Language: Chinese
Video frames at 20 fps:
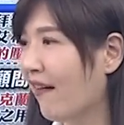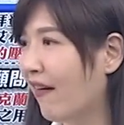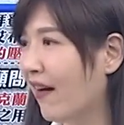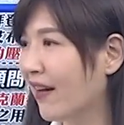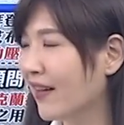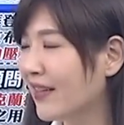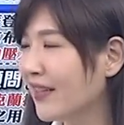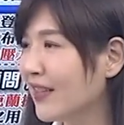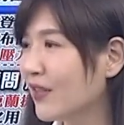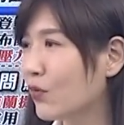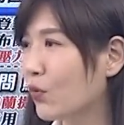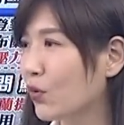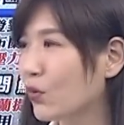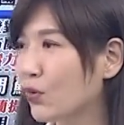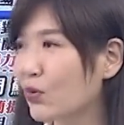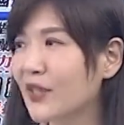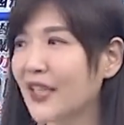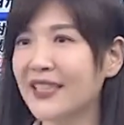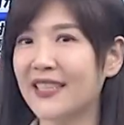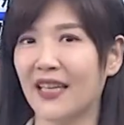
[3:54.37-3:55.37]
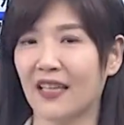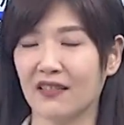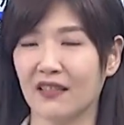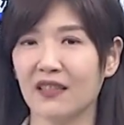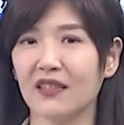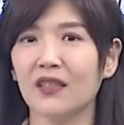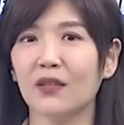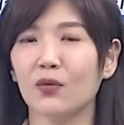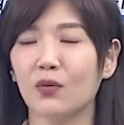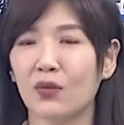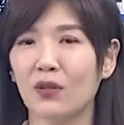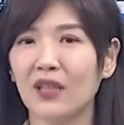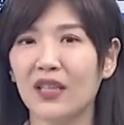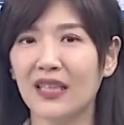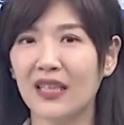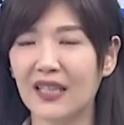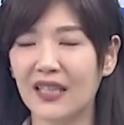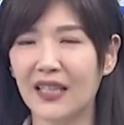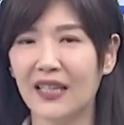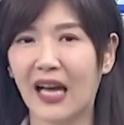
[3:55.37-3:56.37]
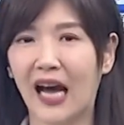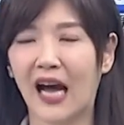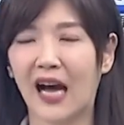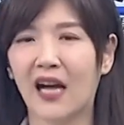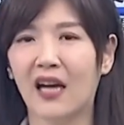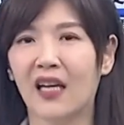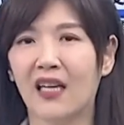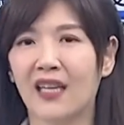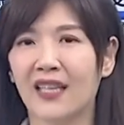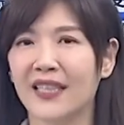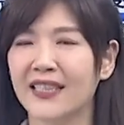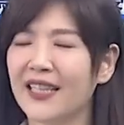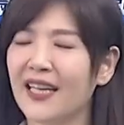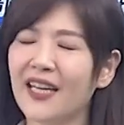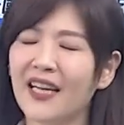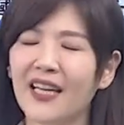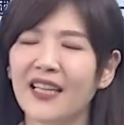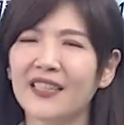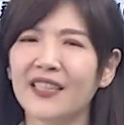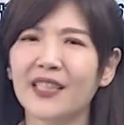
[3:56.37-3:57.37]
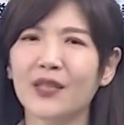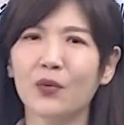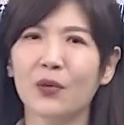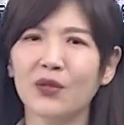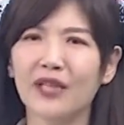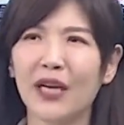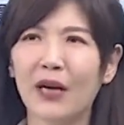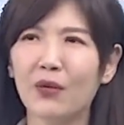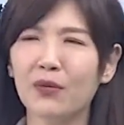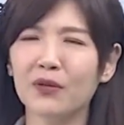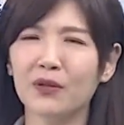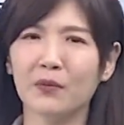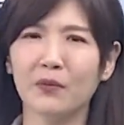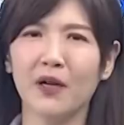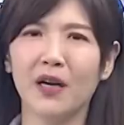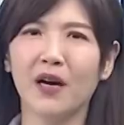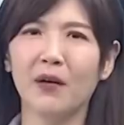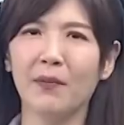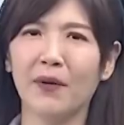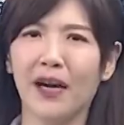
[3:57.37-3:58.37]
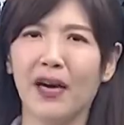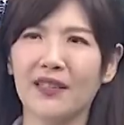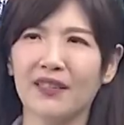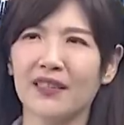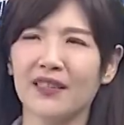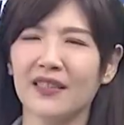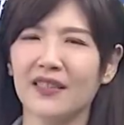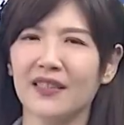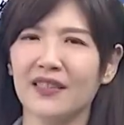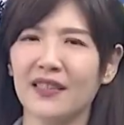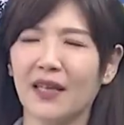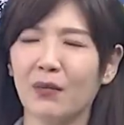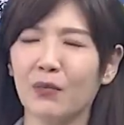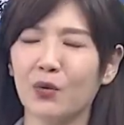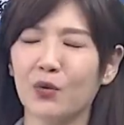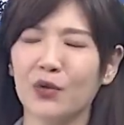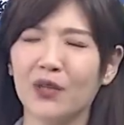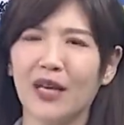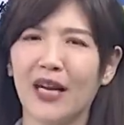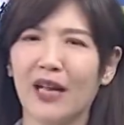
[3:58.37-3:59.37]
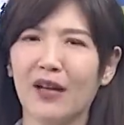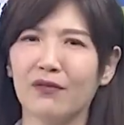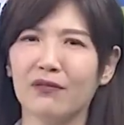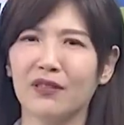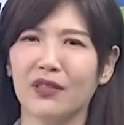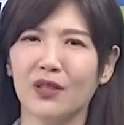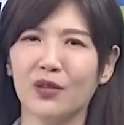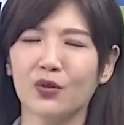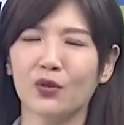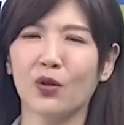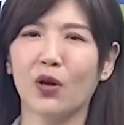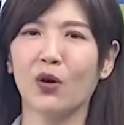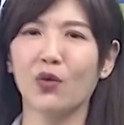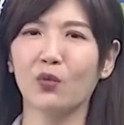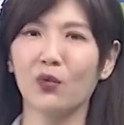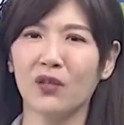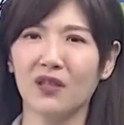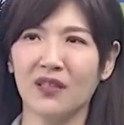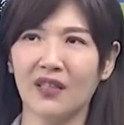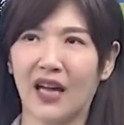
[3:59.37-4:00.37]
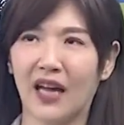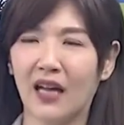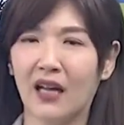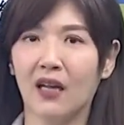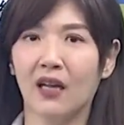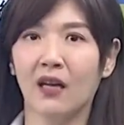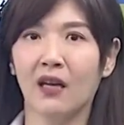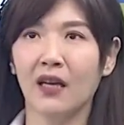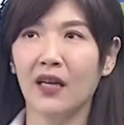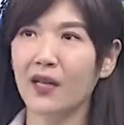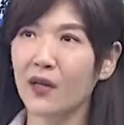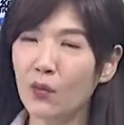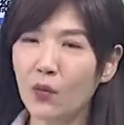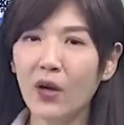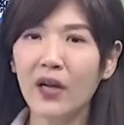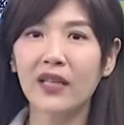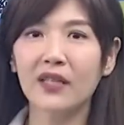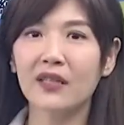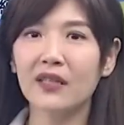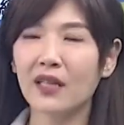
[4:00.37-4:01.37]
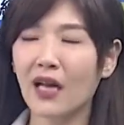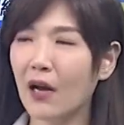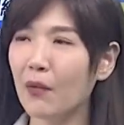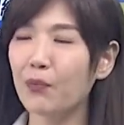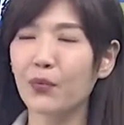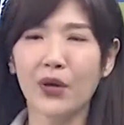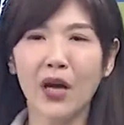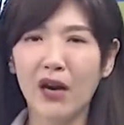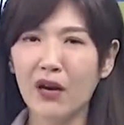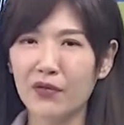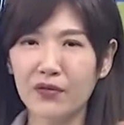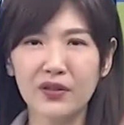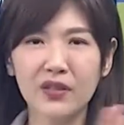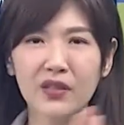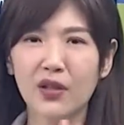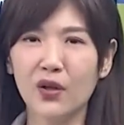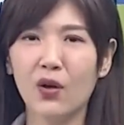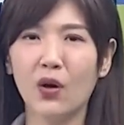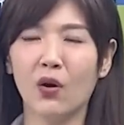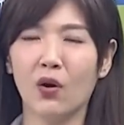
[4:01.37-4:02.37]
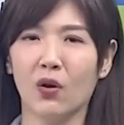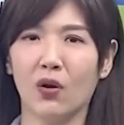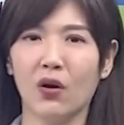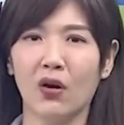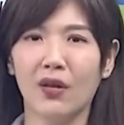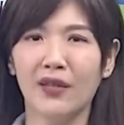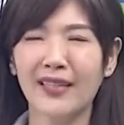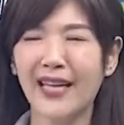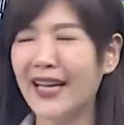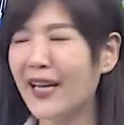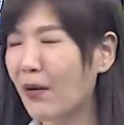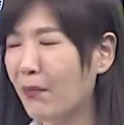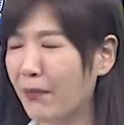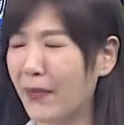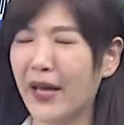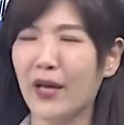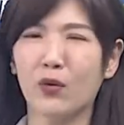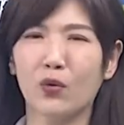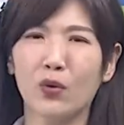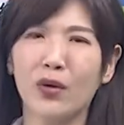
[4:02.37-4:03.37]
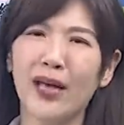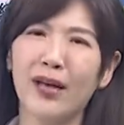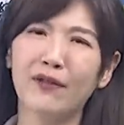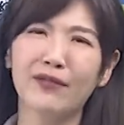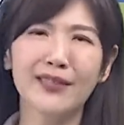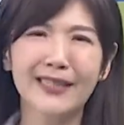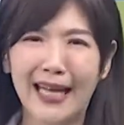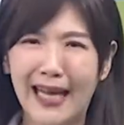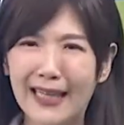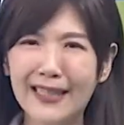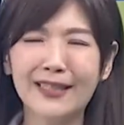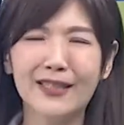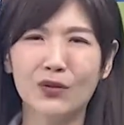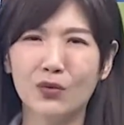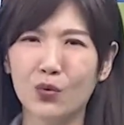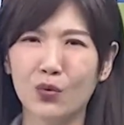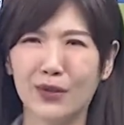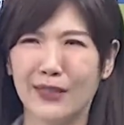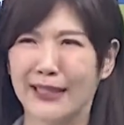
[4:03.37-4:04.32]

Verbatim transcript: 对，各国都在想着各国利益啊。你想想看，那些国家为什么要把这个他们国家的 F 十六送到乌克兰？因为他不要 F 十六，他要美国的 F 三十五。